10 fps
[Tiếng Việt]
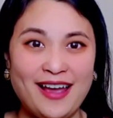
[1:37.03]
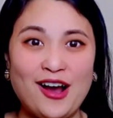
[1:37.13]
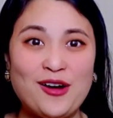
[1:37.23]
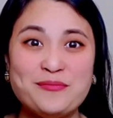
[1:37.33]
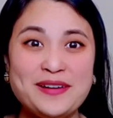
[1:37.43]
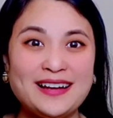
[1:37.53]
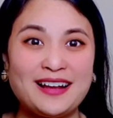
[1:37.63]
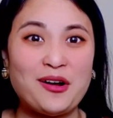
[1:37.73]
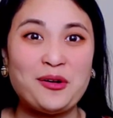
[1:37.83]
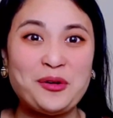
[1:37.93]
không biết là
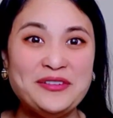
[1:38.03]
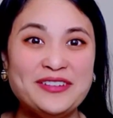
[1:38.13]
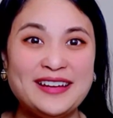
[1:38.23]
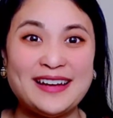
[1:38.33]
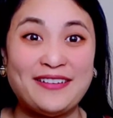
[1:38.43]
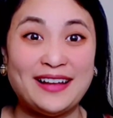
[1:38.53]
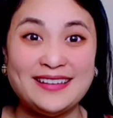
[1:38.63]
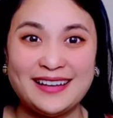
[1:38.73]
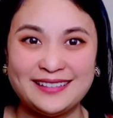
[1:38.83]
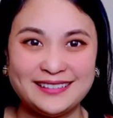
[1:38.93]
có quý vị nào đã
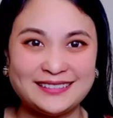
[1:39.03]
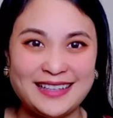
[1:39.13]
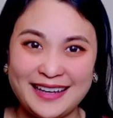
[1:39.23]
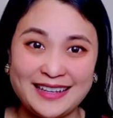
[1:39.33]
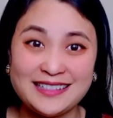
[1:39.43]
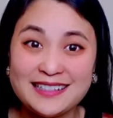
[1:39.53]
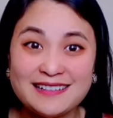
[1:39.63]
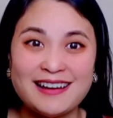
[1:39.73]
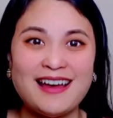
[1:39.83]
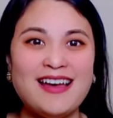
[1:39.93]
nhận được tiền hay chưa